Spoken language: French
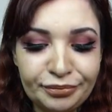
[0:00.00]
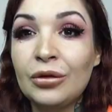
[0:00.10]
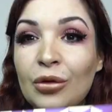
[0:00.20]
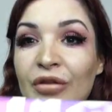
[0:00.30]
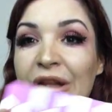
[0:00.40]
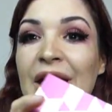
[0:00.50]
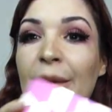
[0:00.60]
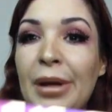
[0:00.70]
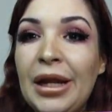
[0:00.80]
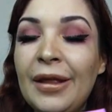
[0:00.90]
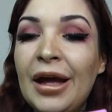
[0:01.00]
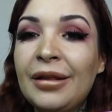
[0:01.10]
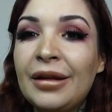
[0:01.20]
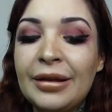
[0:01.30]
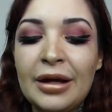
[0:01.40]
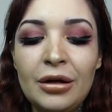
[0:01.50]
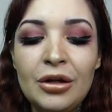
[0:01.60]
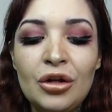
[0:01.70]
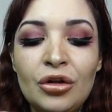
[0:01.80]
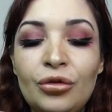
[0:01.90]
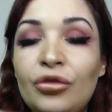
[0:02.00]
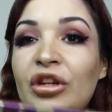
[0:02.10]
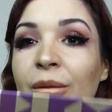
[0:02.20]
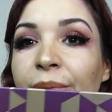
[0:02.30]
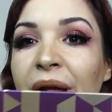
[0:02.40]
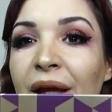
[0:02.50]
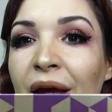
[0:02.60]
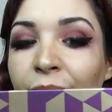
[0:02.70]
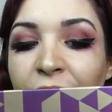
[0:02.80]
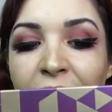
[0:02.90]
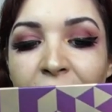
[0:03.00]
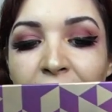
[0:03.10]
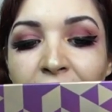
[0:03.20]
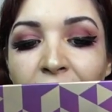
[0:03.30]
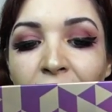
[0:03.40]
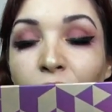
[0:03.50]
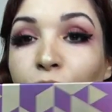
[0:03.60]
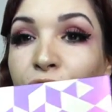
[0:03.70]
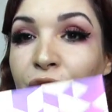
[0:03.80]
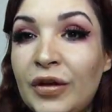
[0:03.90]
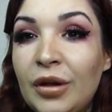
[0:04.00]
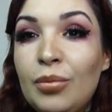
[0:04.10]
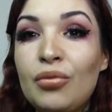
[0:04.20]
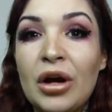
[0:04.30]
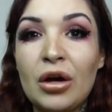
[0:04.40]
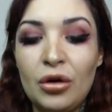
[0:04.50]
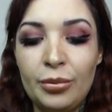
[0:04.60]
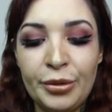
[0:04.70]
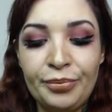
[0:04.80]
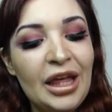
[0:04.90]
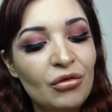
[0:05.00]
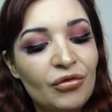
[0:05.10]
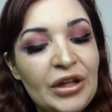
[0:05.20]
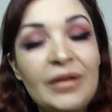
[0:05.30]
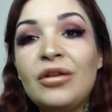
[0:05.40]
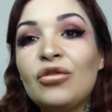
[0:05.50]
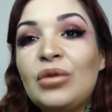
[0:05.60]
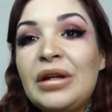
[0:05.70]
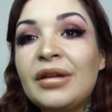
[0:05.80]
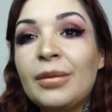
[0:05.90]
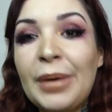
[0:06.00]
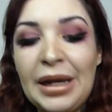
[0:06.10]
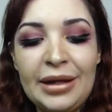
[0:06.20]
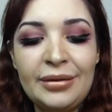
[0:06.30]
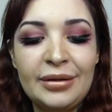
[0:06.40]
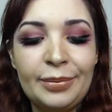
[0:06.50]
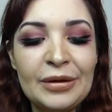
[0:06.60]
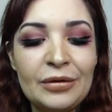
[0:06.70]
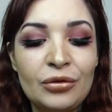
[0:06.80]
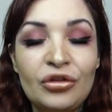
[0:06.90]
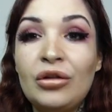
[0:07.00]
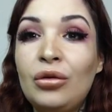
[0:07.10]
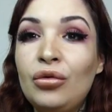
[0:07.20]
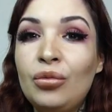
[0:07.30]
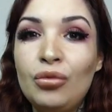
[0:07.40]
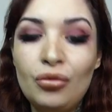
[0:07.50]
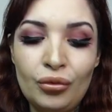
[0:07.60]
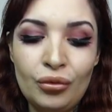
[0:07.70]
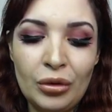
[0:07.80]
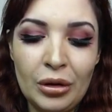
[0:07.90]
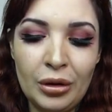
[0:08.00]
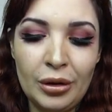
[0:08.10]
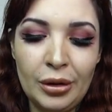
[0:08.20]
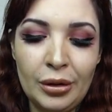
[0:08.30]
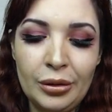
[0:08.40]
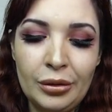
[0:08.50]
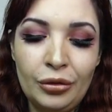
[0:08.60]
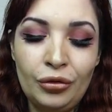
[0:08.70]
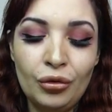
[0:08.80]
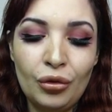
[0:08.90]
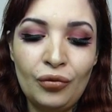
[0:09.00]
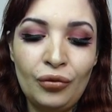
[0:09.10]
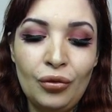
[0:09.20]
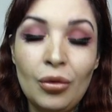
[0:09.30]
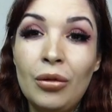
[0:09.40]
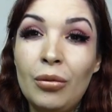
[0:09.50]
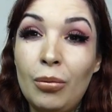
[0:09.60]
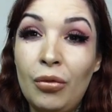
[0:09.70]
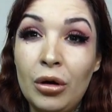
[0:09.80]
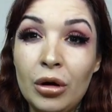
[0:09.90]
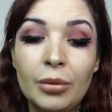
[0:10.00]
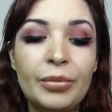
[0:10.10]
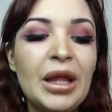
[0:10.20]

Donc en fait c'est la palette Athéna de chez badhabitbeauty.com et en fait si je voulais cette palette c'est parce que j'ai lu beaucoup euh, de revues, euh, blogs